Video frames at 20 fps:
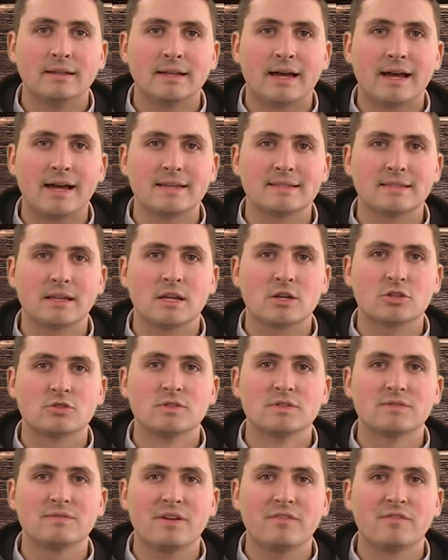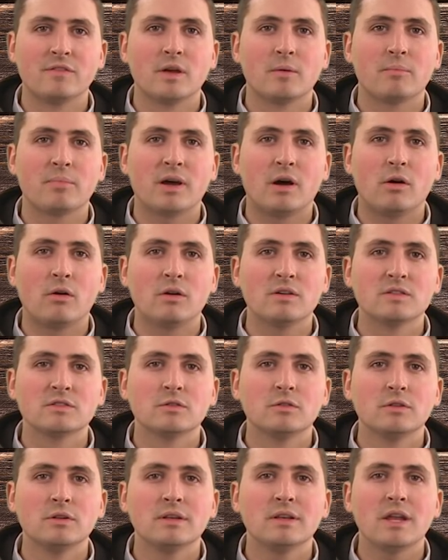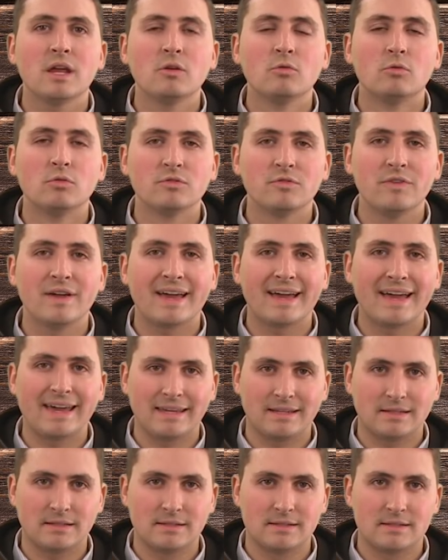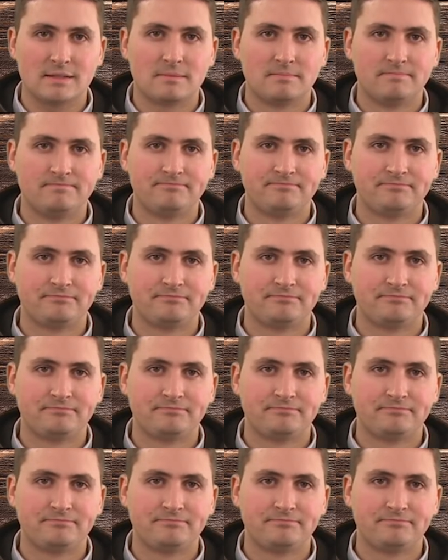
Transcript: Daher sei der Schusswaffengebrauch aus Gründen der Notwehr rechtens.